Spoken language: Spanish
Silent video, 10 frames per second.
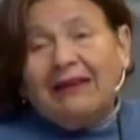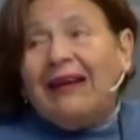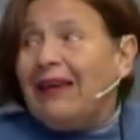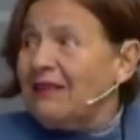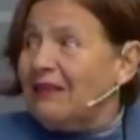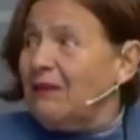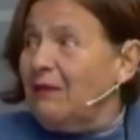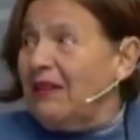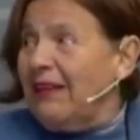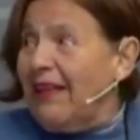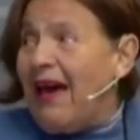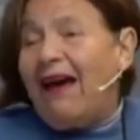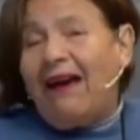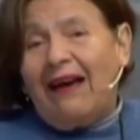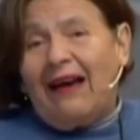Mm.
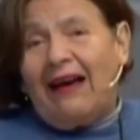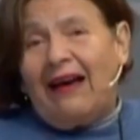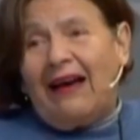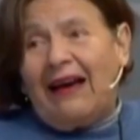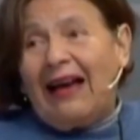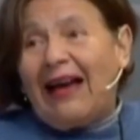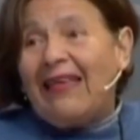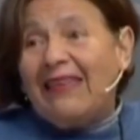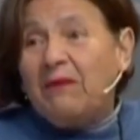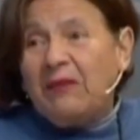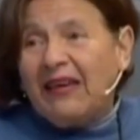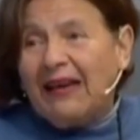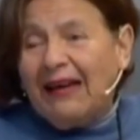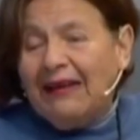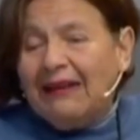Accesibilidad
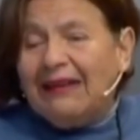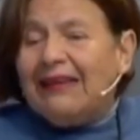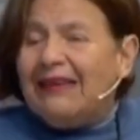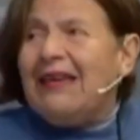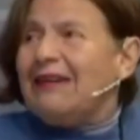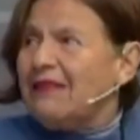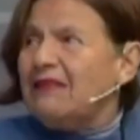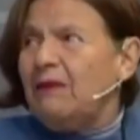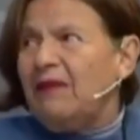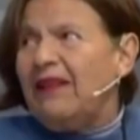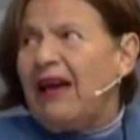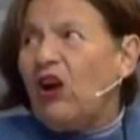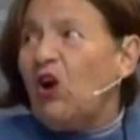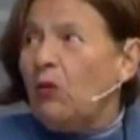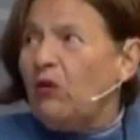académica y
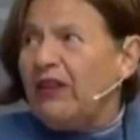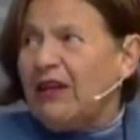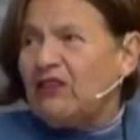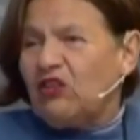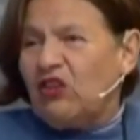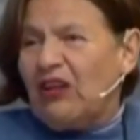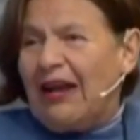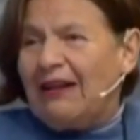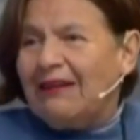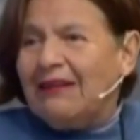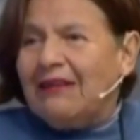accesibilidad comunicacional.